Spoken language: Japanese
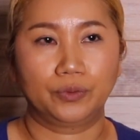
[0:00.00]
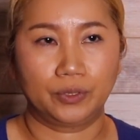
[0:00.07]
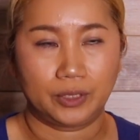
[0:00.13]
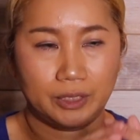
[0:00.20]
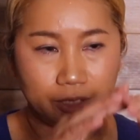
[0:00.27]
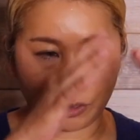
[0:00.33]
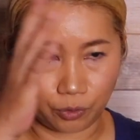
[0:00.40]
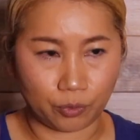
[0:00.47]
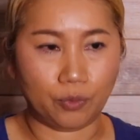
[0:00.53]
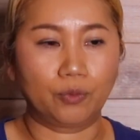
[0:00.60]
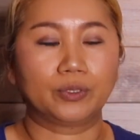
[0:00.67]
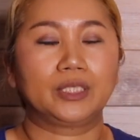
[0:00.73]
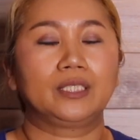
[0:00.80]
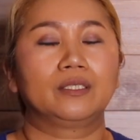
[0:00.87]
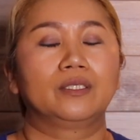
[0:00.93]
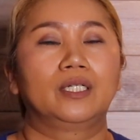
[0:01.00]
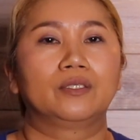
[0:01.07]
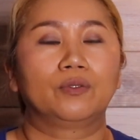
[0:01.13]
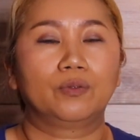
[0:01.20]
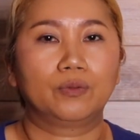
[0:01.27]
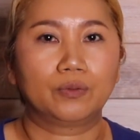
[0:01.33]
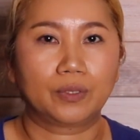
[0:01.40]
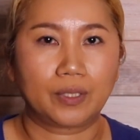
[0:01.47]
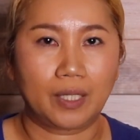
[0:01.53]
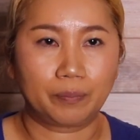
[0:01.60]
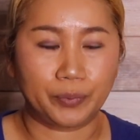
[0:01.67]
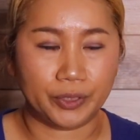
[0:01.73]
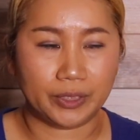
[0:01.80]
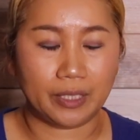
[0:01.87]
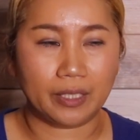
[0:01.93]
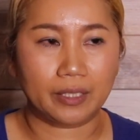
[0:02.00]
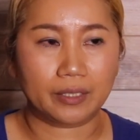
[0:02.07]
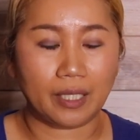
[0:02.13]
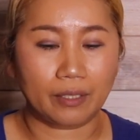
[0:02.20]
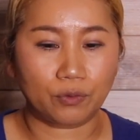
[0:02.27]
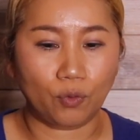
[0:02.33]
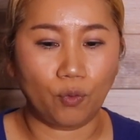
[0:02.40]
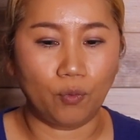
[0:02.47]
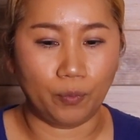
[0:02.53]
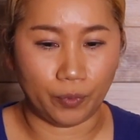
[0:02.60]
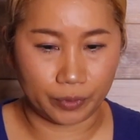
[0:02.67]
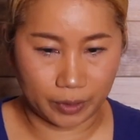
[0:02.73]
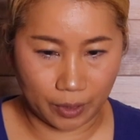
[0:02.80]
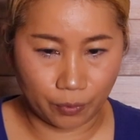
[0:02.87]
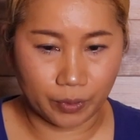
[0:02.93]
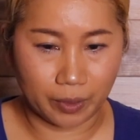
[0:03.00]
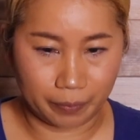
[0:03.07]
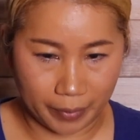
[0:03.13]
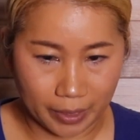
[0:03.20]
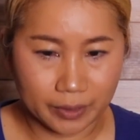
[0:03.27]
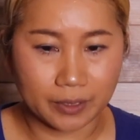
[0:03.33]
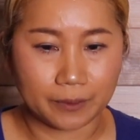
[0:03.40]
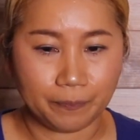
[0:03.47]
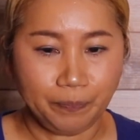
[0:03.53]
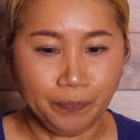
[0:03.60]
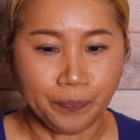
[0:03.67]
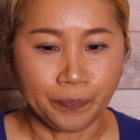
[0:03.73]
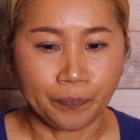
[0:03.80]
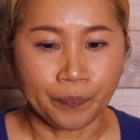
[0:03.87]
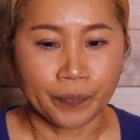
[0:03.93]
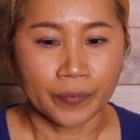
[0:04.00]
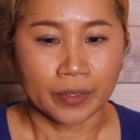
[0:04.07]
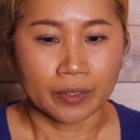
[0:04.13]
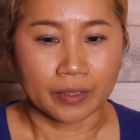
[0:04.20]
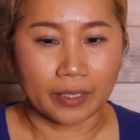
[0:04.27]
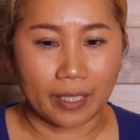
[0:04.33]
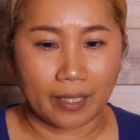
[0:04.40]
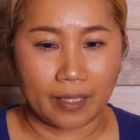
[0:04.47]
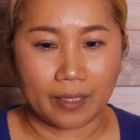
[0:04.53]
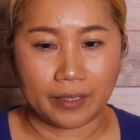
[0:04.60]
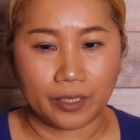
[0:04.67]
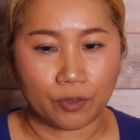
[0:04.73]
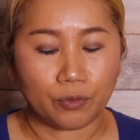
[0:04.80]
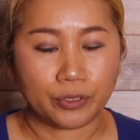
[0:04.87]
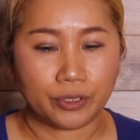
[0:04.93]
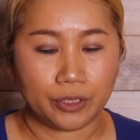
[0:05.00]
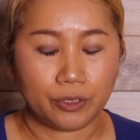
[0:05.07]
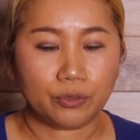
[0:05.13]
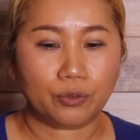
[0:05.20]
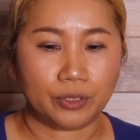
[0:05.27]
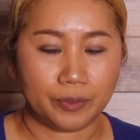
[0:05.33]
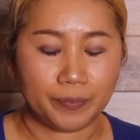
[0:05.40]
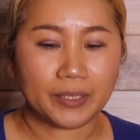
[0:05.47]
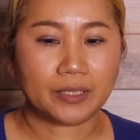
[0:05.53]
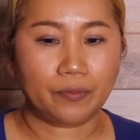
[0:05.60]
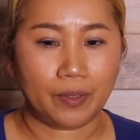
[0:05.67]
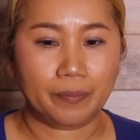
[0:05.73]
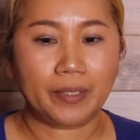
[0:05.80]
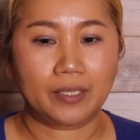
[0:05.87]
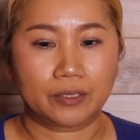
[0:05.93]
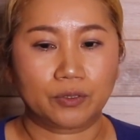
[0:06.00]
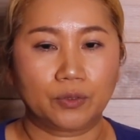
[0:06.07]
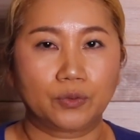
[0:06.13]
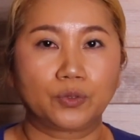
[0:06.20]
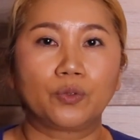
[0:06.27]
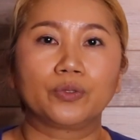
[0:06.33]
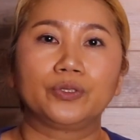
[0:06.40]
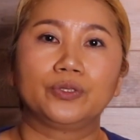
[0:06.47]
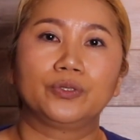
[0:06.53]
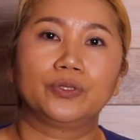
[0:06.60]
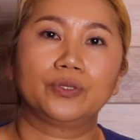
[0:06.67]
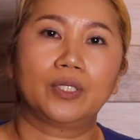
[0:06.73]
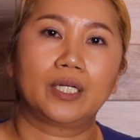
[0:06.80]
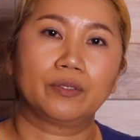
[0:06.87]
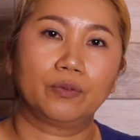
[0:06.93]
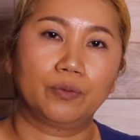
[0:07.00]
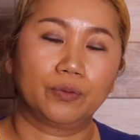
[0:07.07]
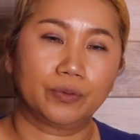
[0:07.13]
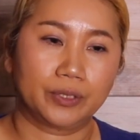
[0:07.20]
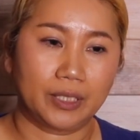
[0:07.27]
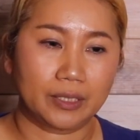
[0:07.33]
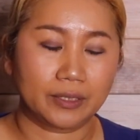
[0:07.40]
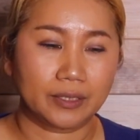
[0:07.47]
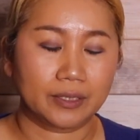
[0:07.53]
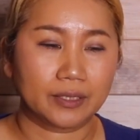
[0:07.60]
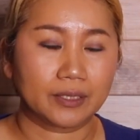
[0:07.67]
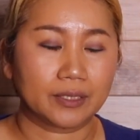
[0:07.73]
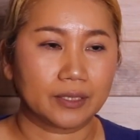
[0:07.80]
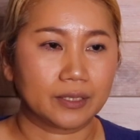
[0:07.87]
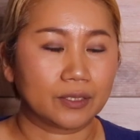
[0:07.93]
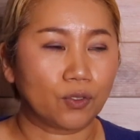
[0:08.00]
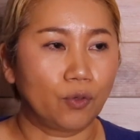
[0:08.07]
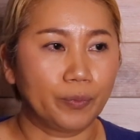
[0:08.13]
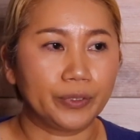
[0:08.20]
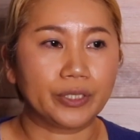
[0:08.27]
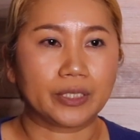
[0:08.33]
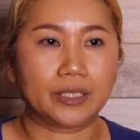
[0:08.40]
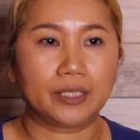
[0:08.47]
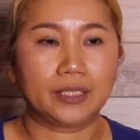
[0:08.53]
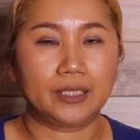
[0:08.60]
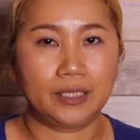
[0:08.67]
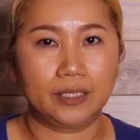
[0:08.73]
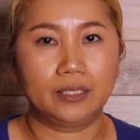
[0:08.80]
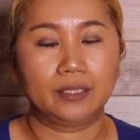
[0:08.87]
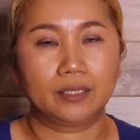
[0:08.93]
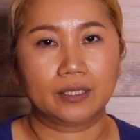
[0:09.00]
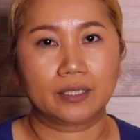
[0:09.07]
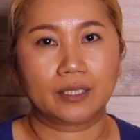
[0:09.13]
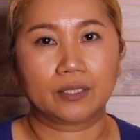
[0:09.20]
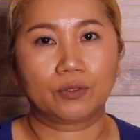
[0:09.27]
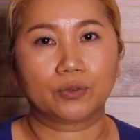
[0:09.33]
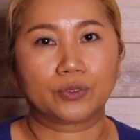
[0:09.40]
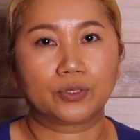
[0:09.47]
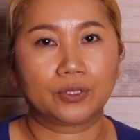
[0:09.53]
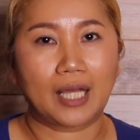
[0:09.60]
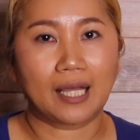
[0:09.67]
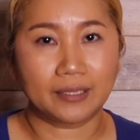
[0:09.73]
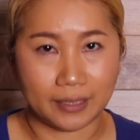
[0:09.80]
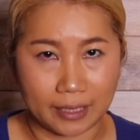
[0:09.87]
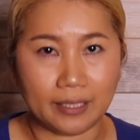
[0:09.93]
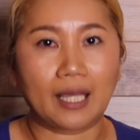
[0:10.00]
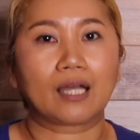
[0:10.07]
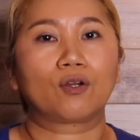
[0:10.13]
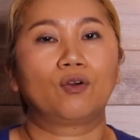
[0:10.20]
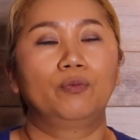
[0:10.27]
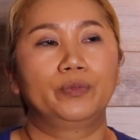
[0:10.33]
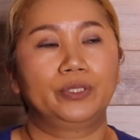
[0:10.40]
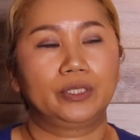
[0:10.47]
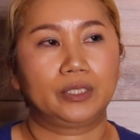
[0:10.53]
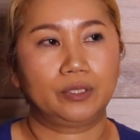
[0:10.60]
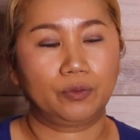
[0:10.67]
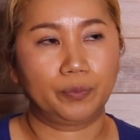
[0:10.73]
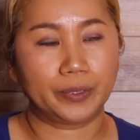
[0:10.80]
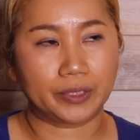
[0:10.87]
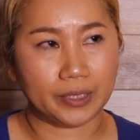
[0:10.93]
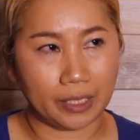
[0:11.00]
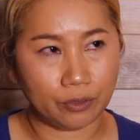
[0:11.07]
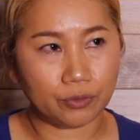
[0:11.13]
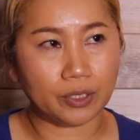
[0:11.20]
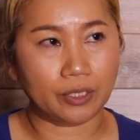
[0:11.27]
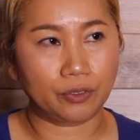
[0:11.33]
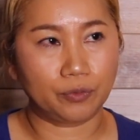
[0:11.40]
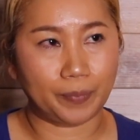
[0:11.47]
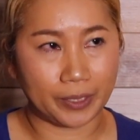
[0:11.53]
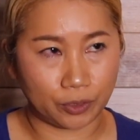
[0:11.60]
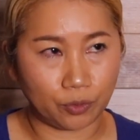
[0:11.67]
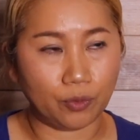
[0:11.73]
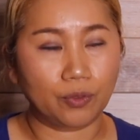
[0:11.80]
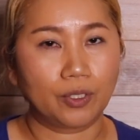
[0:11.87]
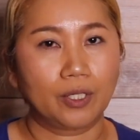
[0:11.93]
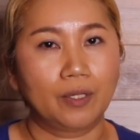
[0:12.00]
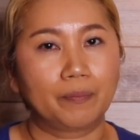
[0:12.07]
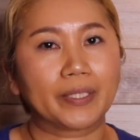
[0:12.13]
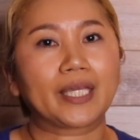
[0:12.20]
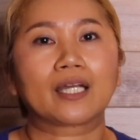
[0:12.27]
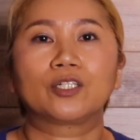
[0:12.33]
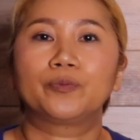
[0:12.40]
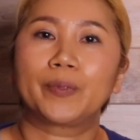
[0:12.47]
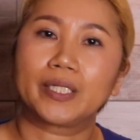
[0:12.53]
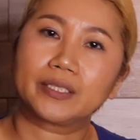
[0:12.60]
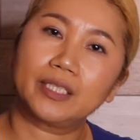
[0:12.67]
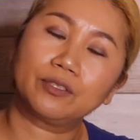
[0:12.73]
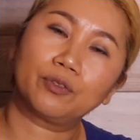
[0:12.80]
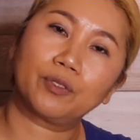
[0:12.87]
市場の方にあのアップしていきたいと思っておりますで引っ越す理由としましてはまあそういうあのコミュニティいいあの安全なコミュニティを見つけるっていう場所、まあ100、安